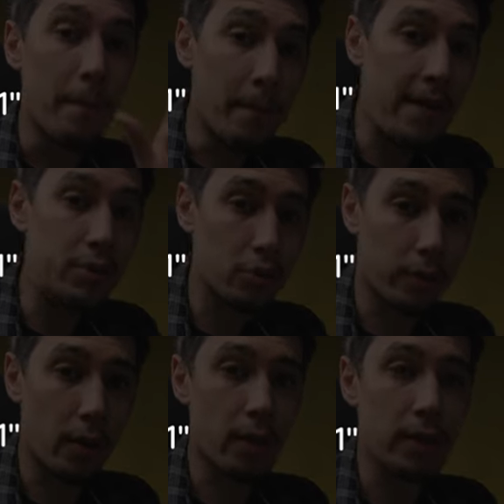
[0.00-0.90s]
mezzo
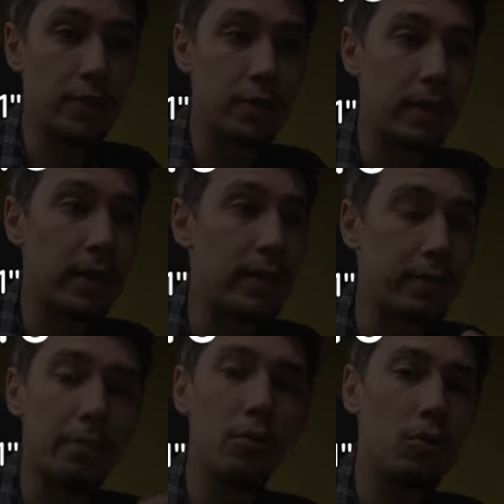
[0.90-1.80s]
pollice che
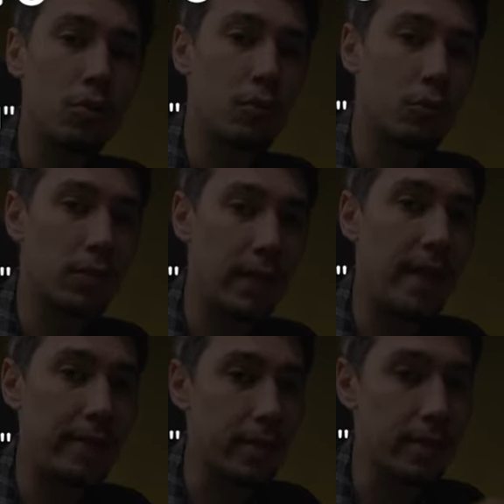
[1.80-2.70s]
è molto molto
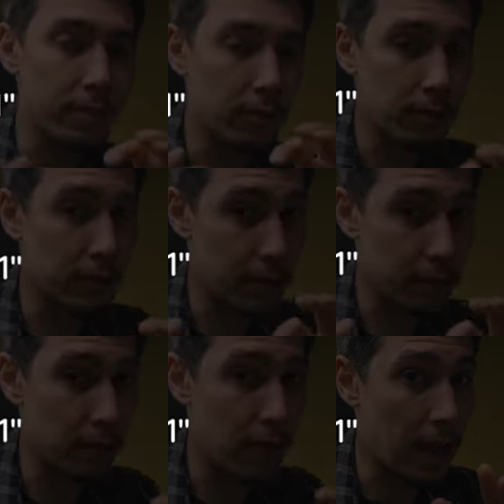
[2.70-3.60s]
grande per questa
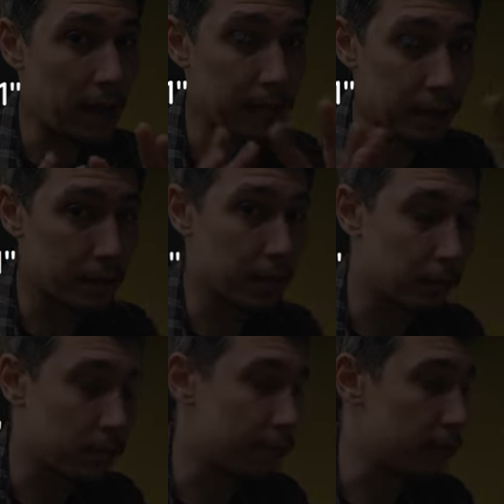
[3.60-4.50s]
focale
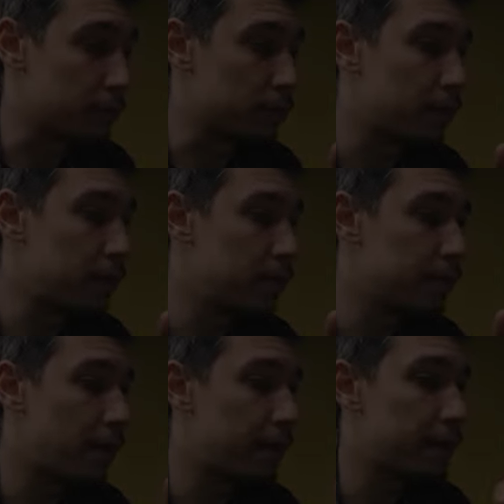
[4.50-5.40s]
rispetto sempre al modo degli
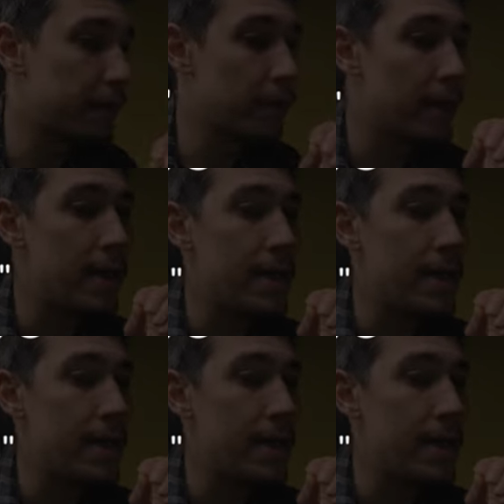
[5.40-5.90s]
smartphone